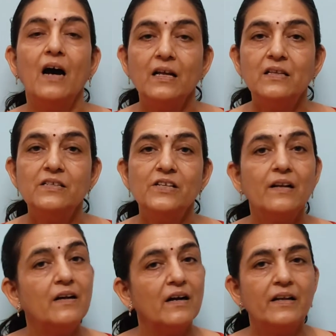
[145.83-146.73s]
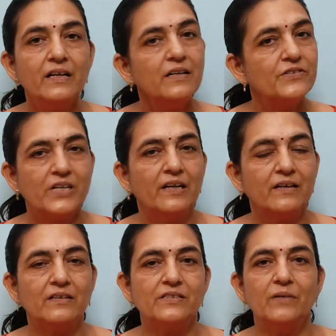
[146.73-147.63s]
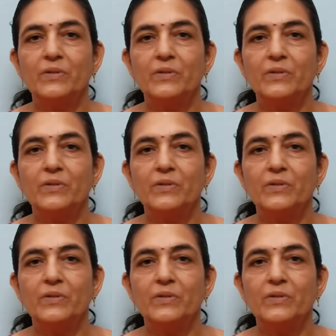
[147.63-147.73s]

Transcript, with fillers: अध जल गगरी छलकत जाए